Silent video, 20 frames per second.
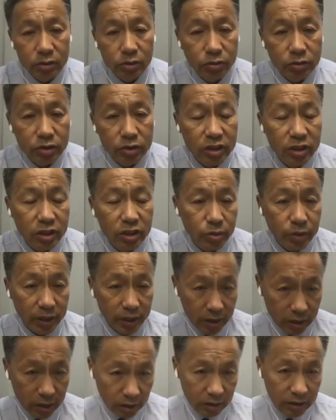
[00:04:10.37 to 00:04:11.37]
然后用
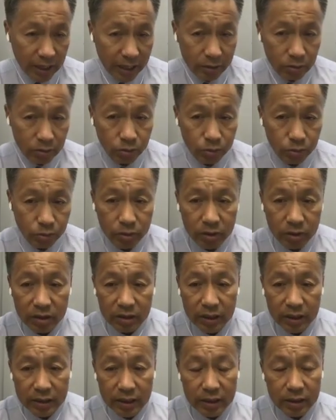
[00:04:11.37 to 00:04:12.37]
机器学习和大数
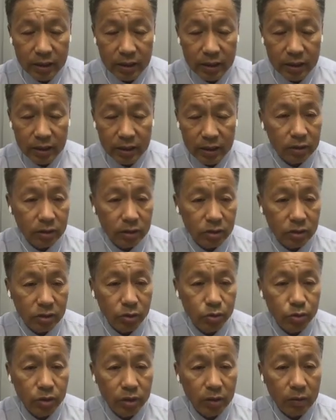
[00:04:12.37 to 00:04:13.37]
据，再加上
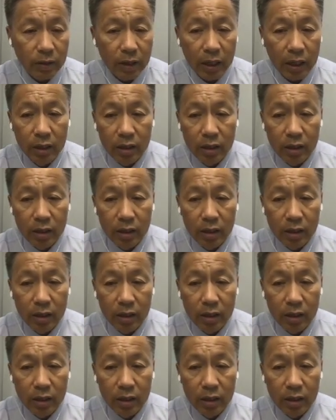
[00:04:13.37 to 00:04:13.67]
测序的话，